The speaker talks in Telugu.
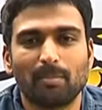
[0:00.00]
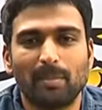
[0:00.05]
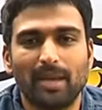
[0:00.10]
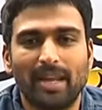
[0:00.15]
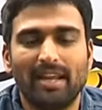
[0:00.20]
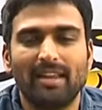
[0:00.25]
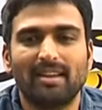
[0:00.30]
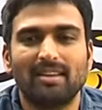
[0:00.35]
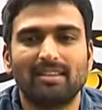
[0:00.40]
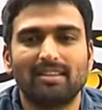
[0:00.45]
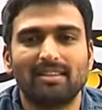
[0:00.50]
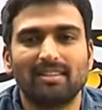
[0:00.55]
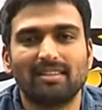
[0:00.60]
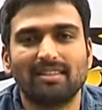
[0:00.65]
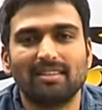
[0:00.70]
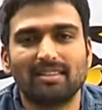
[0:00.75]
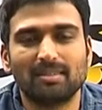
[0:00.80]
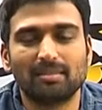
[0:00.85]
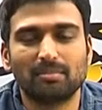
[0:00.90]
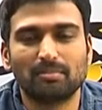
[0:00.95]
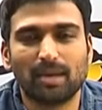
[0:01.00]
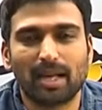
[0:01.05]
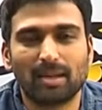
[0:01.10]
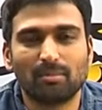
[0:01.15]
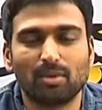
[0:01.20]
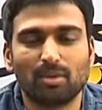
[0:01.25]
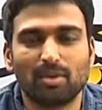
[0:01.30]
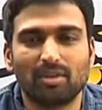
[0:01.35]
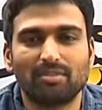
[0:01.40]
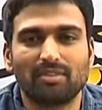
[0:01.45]
మెయిన్
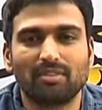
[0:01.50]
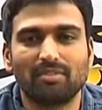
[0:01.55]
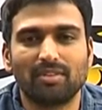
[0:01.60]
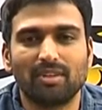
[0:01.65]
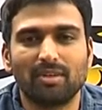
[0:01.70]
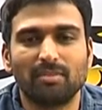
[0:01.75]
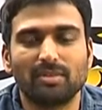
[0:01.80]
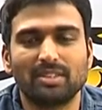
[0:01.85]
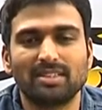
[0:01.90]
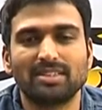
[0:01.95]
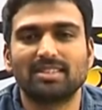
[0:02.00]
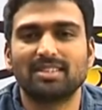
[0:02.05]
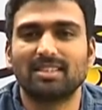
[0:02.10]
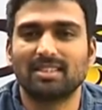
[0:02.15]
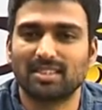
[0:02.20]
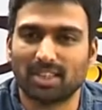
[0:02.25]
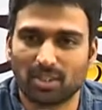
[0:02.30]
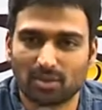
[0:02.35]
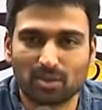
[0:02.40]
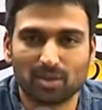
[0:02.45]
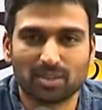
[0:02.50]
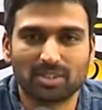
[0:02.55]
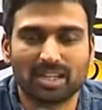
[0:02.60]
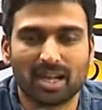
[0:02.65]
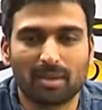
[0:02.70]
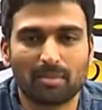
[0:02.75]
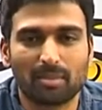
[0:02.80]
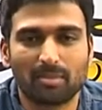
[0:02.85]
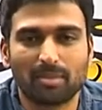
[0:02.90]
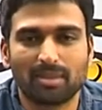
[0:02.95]
బ్యాక్ బోన్ ఆఫ్ ద ఫిల్మ్ ఇస్ సంతోష్
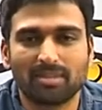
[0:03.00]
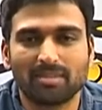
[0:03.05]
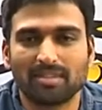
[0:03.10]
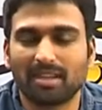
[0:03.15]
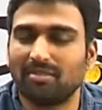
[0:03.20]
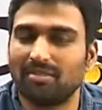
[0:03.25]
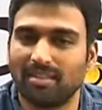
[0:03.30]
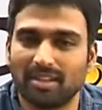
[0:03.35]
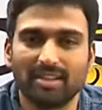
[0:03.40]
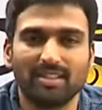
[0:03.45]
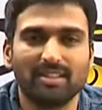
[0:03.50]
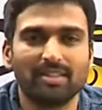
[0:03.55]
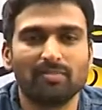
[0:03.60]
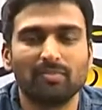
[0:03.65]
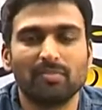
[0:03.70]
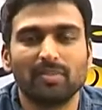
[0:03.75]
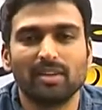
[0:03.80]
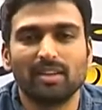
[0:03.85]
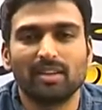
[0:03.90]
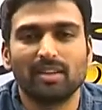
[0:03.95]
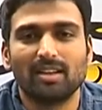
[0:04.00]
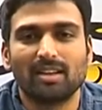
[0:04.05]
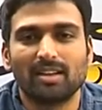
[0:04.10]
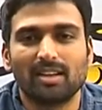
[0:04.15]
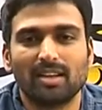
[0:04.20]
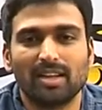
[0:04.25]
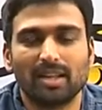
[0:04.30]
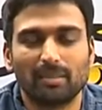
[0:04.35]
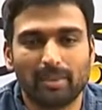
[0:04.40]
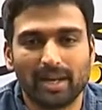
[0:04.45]
కెమెరామెన్ నా ఫ్రెండ్
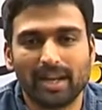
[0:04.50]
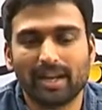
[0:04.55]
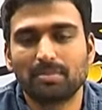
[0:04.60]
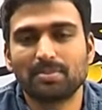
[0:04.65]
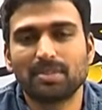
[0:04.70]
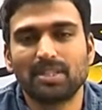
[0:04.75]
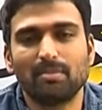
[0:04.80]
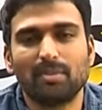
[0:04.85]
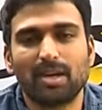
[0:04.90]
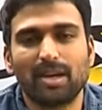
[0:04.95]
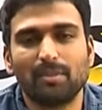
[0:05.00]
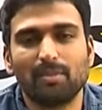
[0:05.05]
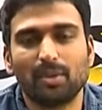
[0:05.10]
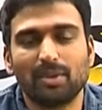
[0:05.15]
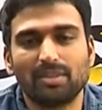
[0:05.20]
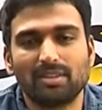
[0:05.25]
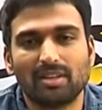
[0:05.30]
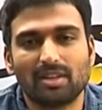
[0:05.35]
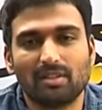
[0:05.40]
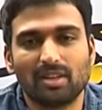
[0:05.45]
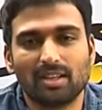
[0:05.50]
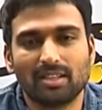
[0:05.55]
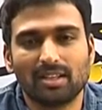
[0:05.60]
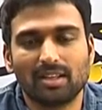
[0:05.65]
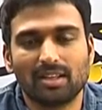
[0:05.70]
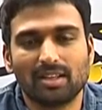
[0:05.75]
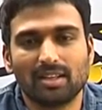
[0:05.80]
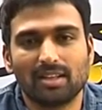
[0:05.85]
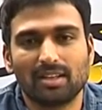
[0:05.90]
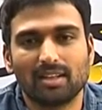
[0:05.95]
నేను బ్రేకప్ సినిమా అయిపోయిన తర్వాత
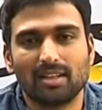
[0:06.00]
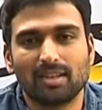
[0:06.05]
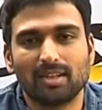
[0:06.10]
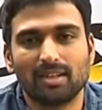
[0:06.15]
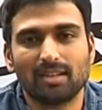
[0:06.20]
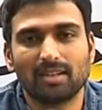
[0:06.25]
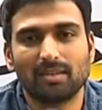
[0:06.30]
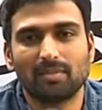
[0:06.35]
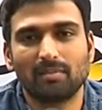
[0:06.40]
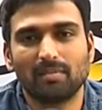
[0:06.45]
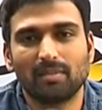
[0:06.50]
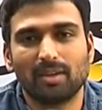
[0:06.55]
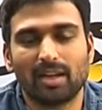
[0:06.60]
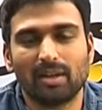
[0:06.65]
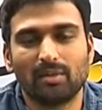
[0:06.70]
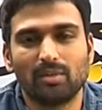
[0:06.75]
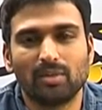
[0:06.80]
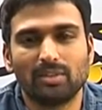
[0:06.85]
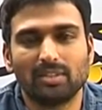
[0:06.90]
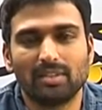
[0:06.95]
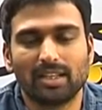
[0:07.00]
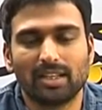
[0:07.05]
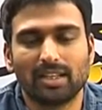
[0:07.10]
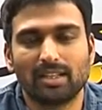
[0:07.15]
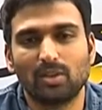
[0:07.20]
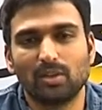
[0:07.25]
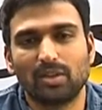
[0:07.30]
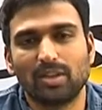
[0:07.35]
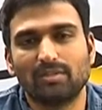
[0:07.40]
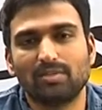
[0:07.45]
ఐ వాజ్
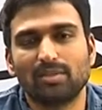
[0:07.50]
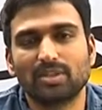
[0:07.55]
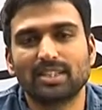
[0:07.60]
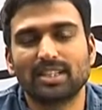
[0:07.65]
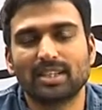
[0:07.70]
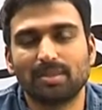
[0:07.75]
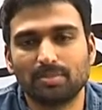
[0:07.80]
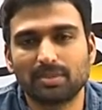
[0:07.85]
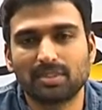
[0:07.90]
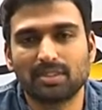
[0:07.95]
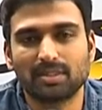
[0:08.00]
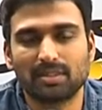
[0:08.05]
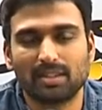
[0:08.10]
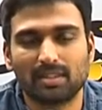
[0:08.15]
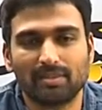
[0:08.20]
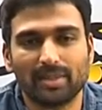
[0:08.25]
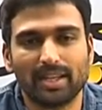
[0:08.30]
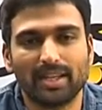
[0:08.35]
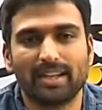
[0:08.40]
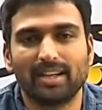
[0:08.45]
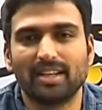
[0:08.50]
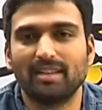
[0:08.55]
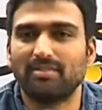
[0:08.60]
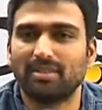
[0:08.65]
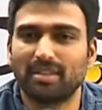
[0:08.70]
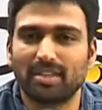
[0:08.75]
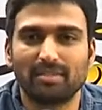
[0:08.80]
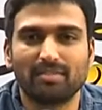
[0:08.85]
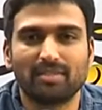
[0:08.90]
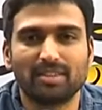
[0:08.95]
లైక్ లుకింగ్ ఫర్ స్క్రిప్ట్స్ వేరే
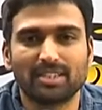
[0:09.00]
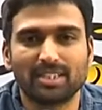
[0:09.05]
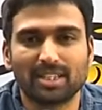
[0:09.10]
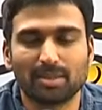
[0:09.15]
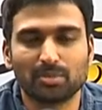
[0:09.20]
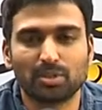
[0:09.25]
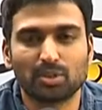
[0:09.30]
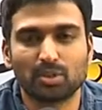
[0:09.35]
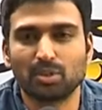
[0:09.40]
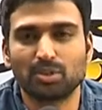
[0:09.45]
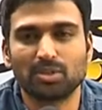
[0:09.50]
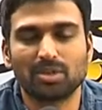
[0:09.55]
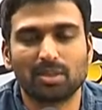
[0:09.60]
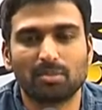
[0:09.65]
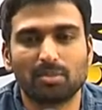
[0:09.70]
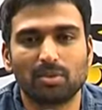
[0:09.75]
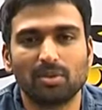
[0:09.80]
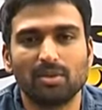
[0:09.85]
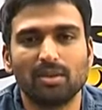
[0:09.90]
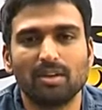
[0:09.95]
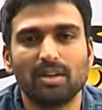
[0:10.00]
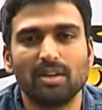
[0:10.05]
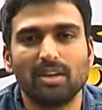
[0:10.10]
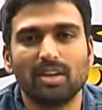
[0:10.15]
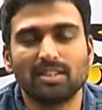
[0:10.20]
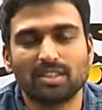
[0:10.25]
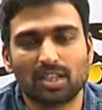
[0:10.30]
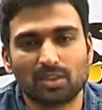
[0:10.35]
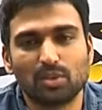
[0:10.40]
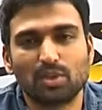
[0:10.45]
డిఫరెంట్ డిఫరెంట్ స్క్రిప్ట్స్ చూస్తున్నప్పుడు
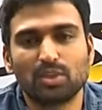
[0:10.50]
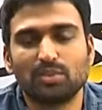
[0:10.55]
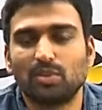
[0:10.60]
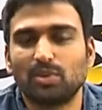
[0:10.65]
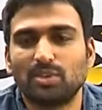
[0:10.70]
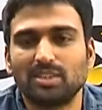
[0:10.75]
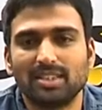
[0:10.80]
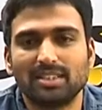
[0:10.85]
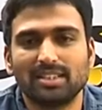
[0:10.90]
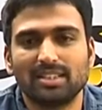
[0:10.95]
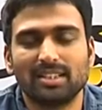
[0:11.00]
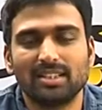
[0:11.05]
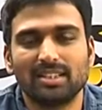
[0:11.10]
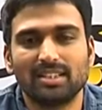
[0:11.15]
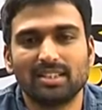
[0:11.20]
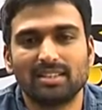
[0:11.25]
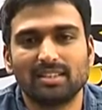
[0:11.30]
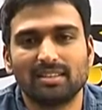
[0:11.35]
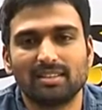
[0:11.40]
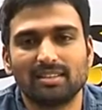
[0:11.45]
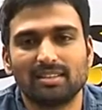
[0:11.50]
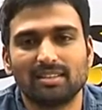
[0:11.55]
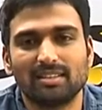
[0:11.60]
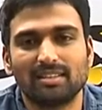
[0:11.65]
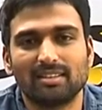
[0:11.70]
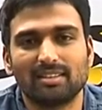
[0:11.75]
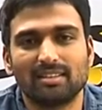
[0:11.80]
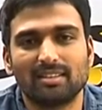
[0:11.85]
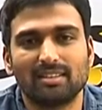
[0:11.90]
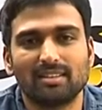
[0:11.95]
సంతోష్ ఫోన్ చేసి
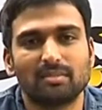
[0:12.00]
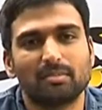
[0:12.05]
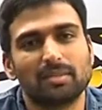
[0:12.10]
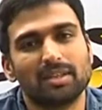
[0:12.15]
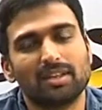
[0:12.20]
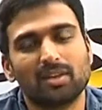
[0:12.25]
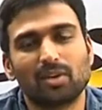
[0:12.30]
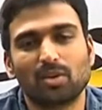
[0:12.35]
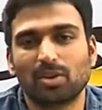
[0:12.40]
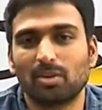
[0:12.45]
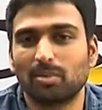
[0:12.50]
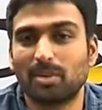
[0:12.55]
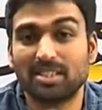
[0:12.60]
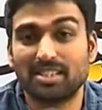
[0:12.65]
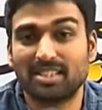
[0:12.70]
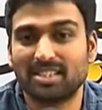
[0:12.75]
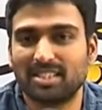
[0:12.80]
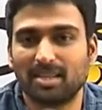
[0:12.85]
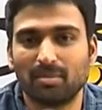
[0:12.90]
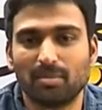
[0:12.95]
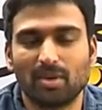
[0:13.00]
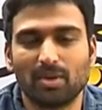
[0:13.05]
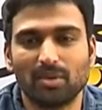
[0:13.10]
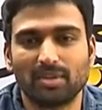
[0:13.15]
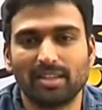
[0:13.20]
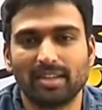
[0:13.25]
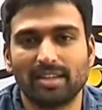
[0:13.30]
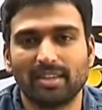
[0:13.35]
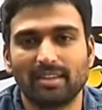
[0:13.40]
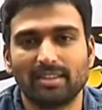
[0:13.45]
uh, భయ ఒక మంచి సినిమా
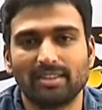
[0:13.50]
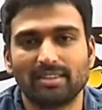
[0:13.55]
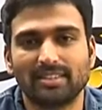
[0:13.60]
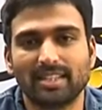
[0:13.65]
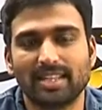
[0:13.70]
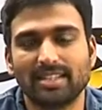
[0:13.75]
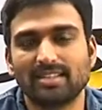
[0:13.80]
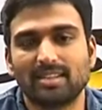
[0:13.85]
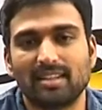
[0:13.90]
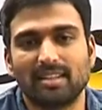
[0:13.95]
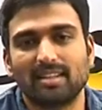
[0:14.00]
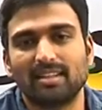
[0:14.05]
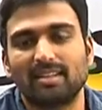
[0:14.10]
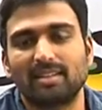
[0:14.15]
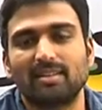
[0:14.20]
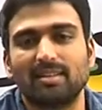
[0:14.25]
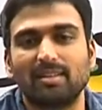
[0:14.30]
ఉంది చేస్తారా